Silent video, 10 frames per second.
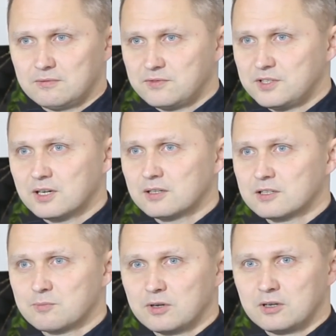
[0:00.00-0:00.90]
всех
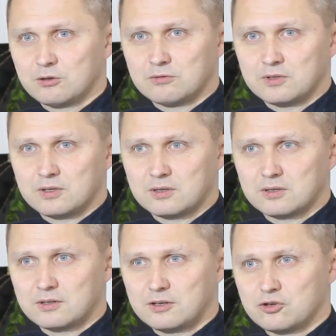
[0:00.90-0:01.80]
нас поголовно
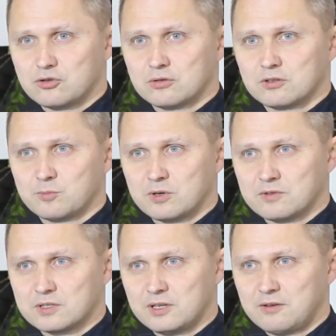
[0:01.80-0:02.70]
крещенных в
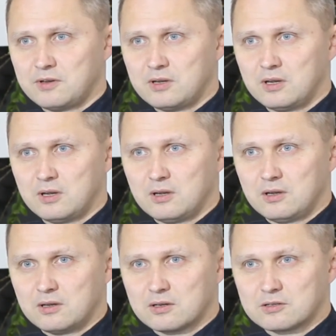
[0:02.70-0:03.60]
православии –
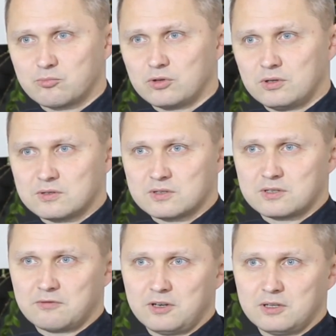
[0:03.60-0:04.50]
Господь не
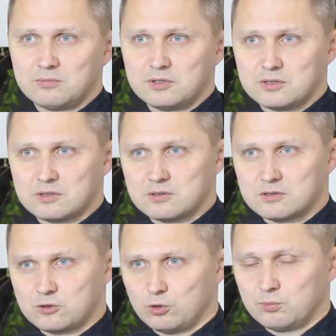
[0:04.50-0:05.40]
заставляет быть
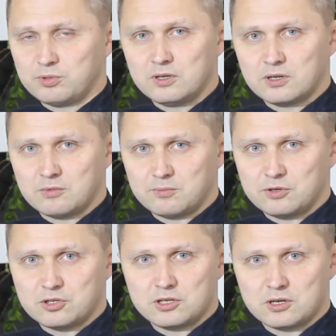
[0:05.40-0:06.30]
столпниками,
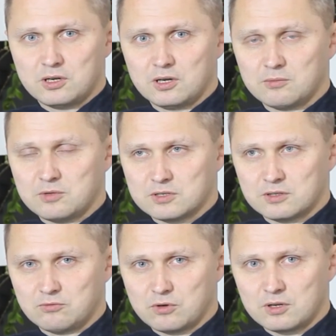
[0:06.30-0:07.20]
пещерниками и
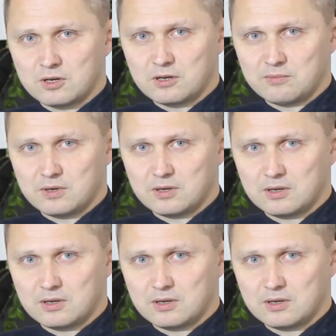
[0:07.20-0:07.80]
затворниками.